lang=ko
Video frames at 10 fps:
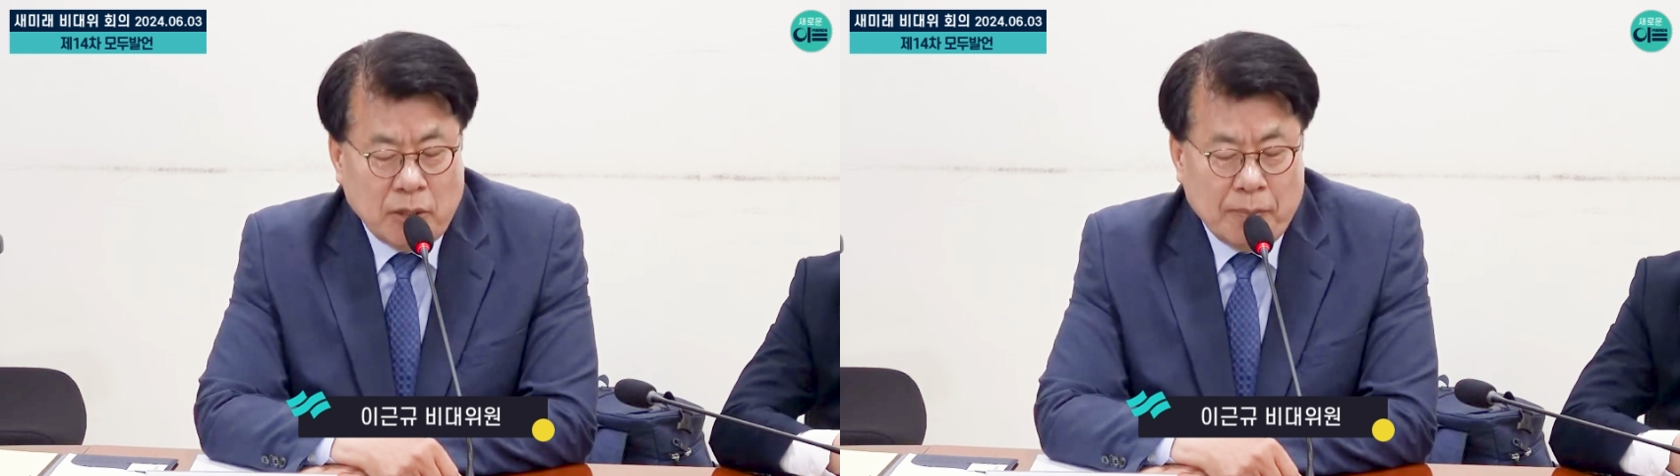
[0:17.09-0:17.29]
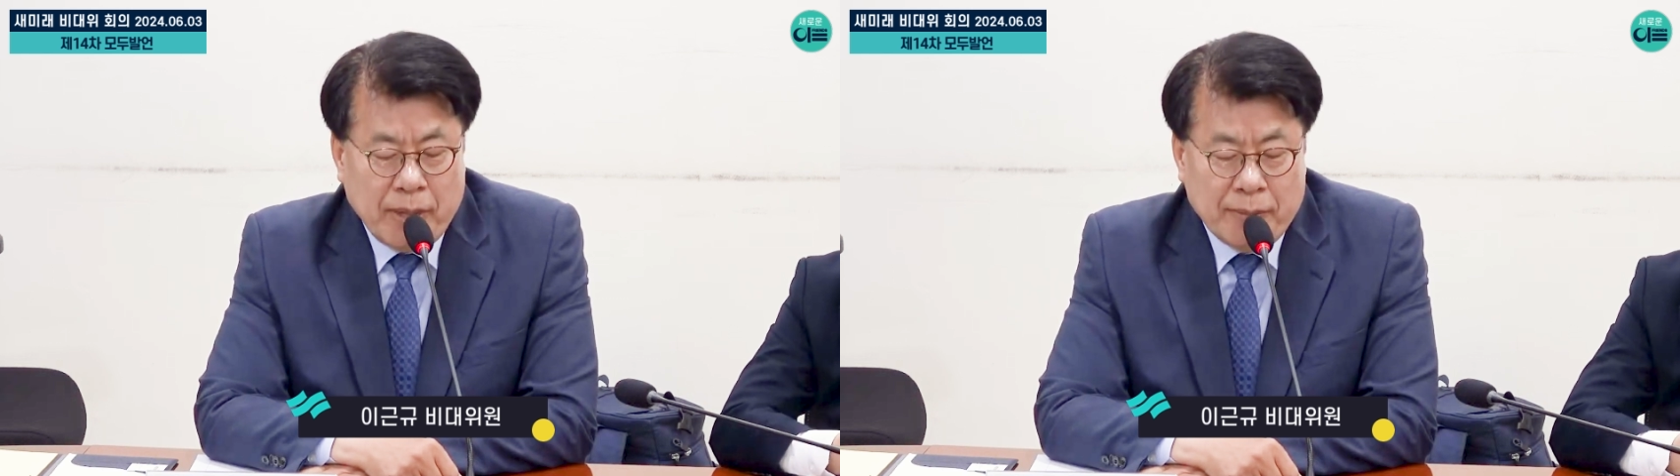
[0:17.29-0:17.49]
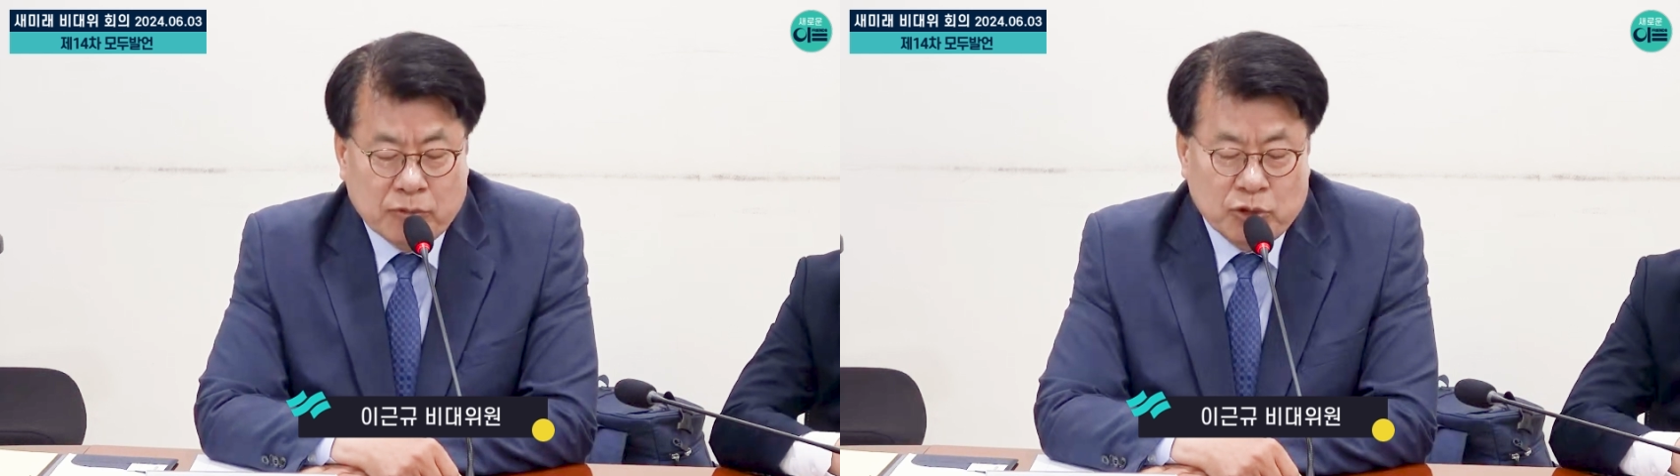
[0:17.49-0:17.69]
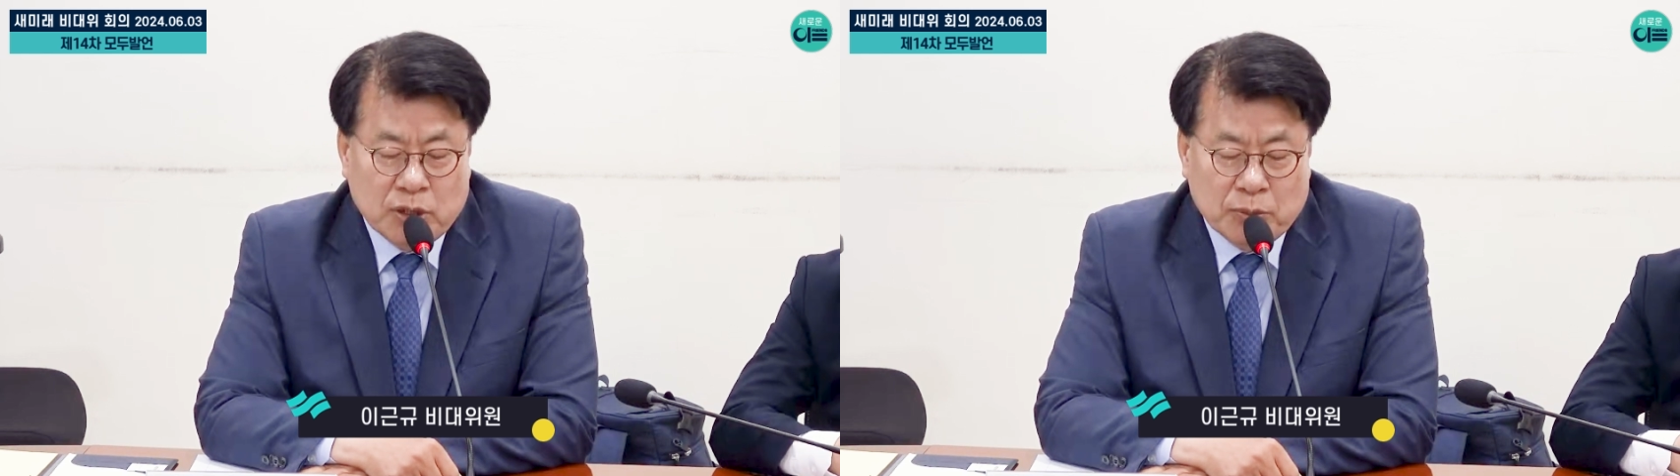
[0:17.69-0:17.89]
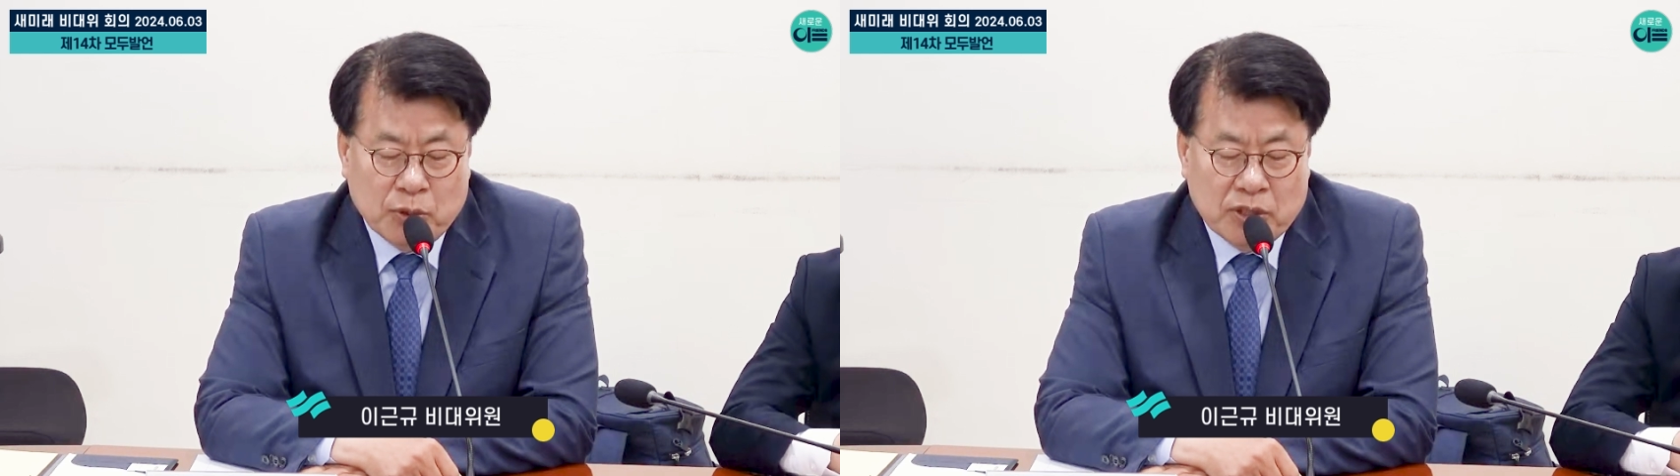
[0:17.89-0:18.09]

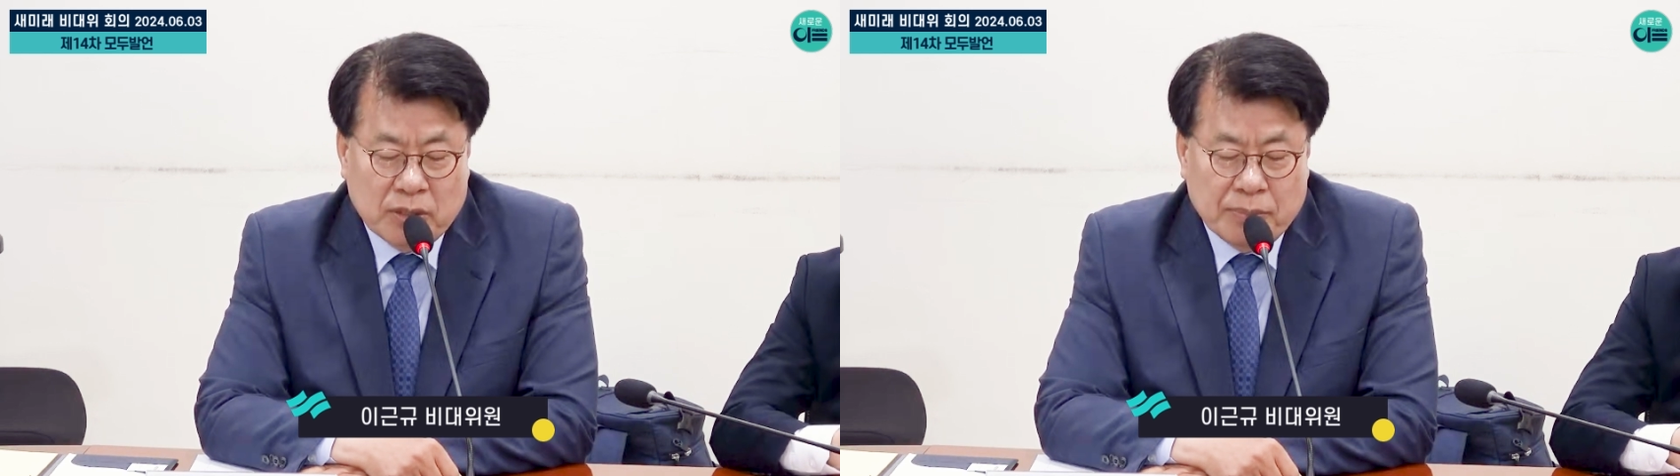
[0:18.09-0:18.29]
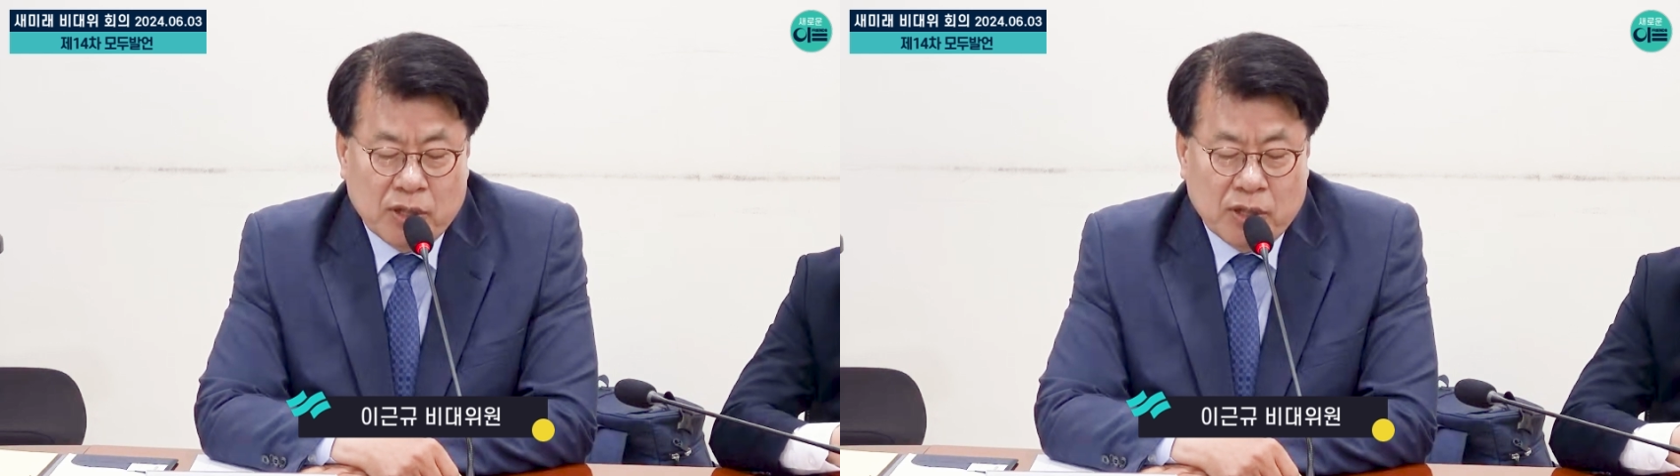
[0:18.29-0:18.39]
1895년